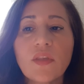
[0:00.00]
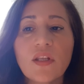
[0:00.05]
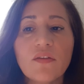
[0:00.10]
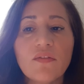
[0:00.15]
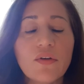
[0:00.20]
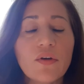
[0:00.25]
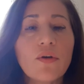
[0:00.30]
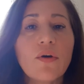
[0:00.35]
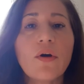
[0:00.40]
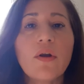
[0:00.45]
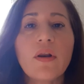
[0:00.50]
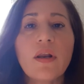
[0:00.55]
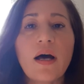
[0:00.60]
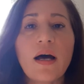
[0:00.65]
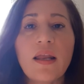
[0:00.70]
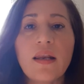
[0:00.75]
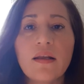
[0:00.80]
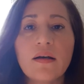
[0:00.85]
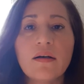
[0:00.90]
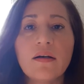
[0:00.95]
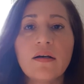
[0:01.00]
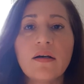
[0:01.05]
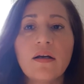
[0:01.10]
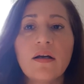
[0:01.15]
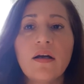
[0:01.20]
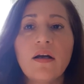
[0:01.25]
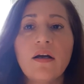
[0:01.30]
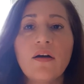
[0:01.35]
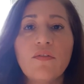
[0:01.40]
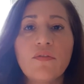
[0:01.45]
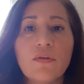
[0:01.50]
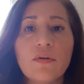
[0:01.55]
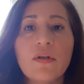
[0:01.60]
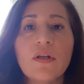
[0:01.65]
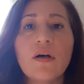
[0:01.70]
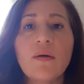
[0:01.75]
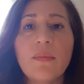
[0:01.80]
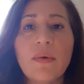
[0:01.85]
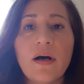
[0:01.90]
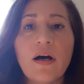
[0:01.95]
Wir können alle
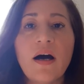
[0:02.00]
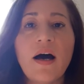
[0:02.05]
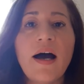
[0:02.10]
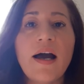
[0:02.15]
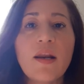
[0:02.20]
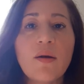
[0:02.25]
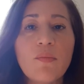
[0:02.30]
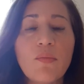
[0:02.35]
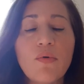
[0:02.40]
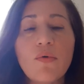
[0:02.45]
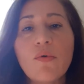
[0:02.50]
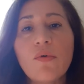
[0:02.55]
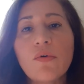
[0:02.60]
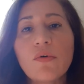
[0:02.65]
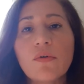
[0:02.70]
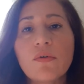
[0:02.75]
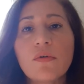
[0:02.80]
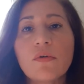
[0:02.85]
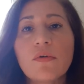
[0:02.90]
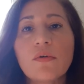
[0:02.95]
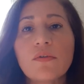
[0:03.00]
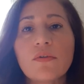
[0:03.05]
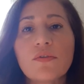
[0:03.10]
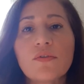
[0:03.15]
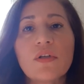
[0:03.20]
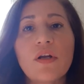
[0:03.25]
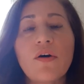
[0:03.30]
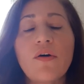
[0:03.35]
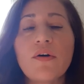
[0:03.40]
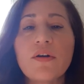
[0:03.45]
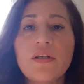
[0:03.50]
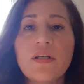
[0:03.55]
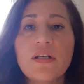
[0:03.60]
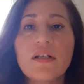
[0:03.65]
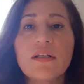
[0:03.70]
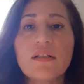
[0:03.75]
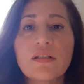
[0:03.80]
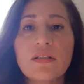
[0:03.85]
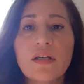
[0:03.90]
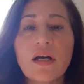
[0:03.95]
wunderbar einen Bogen zu der
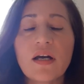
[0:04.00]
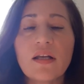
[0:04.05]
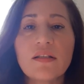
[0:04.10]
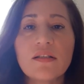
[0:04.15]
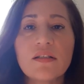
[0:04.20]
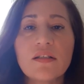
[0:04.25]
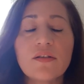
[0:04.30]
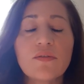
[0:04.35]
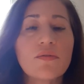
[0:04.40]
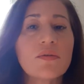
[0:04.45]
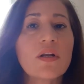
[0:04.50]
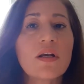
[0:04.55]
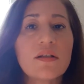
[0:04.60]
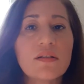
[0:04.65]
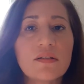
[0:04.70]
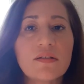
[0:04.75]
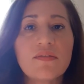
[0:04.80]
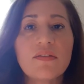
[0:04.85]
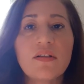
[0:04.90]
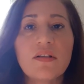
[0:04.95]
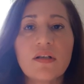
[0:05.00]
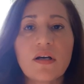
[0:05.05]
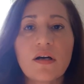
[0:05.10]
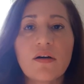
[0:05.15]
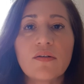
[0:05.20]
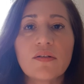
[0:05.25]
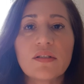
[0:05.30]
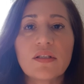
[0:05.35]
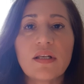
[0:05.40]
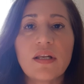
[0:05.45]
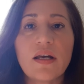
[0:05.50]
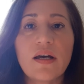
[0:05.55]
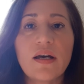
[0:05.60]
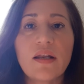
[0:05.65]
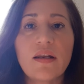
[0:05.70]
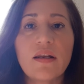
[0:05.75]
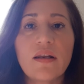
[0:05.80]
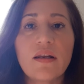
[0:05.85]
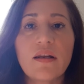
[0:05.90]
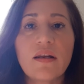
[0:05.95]
heutigen Zeit ziehen und ganz viel daraus
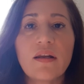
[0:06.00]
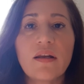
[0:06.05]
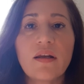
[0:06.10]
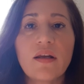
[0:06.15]
lernen.